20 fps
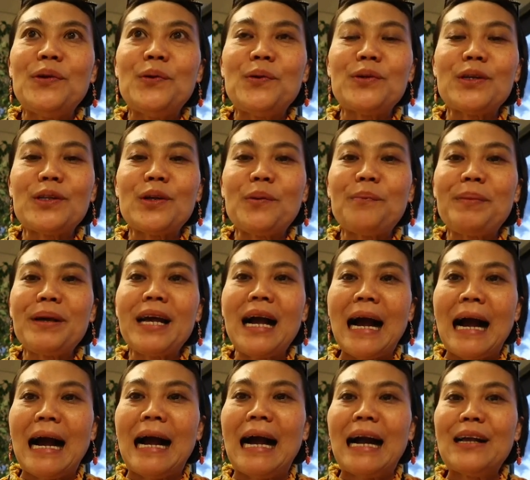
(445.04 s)
ยูจะต้องไป
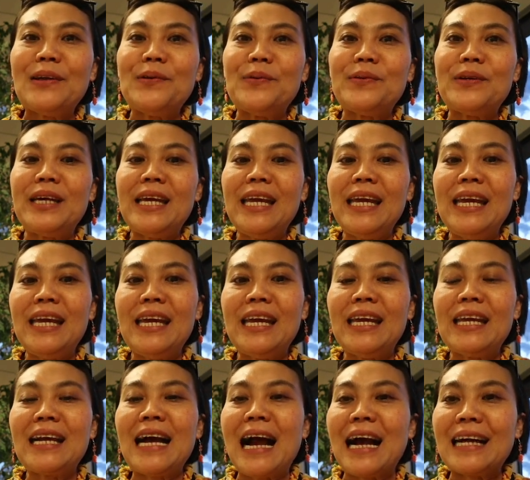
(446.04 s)
ค้างอยู่ที่
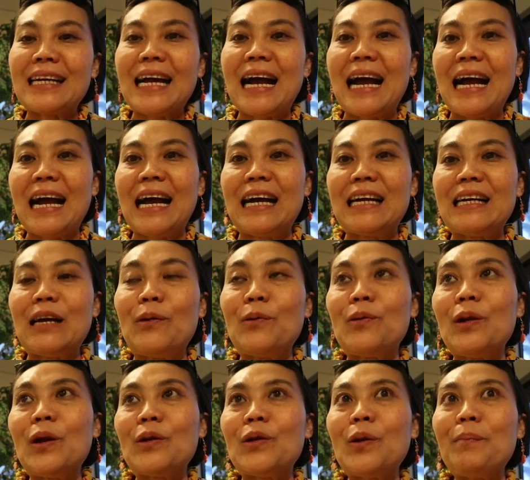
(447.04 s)
กลางทาง เรา
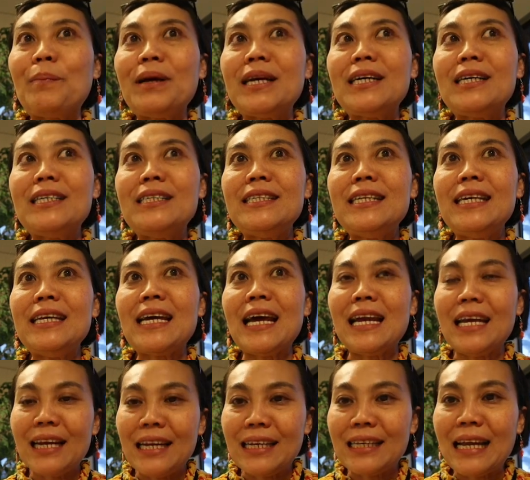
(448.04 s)
เราต้องไปขึ้นที่แอ
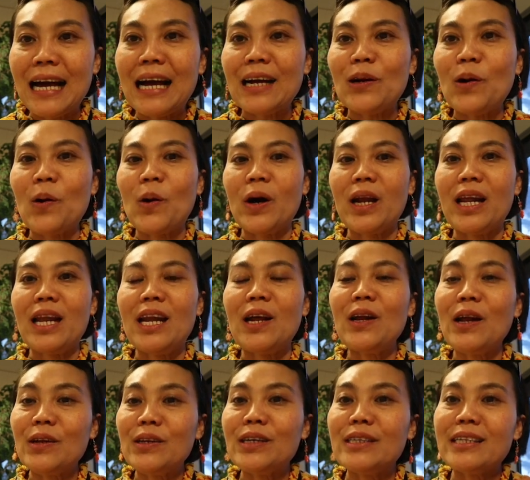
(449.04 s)
ตแลนตาก่อนแล้
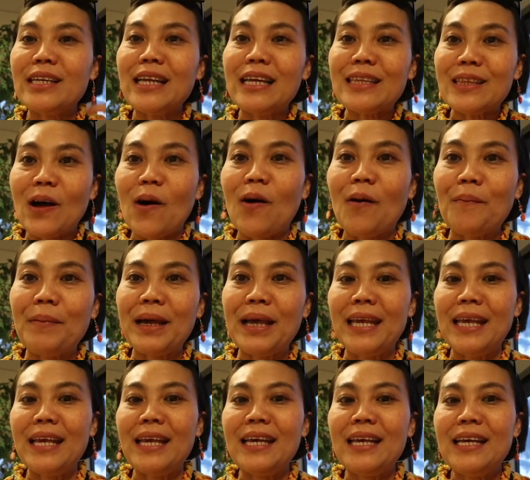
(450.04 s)
วเราถึงจะได้ต่อไป
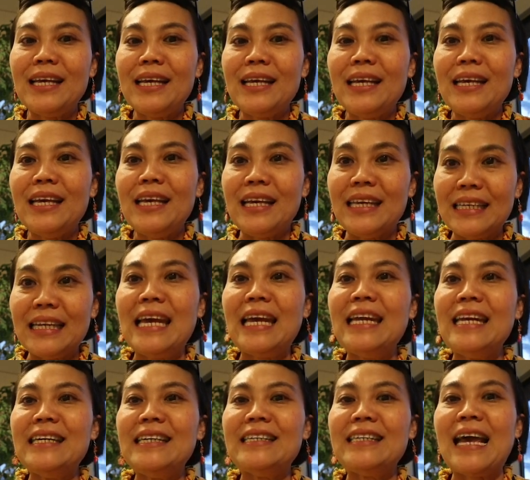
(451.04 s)
อีก
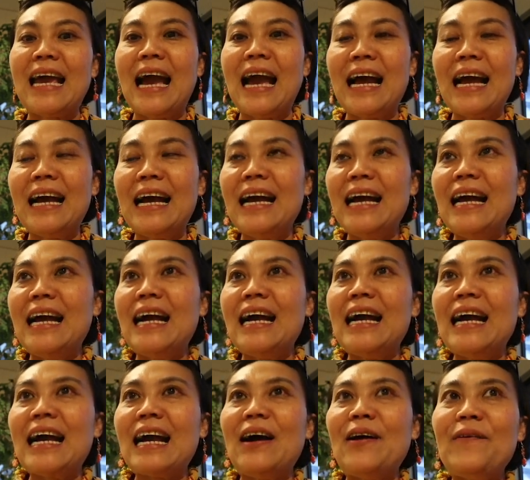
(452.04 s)
ที่หนึ่งเนี้ย
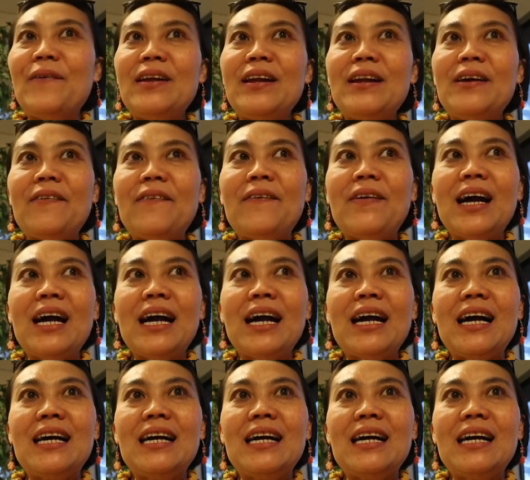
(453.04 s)
เขาก็เลยว่า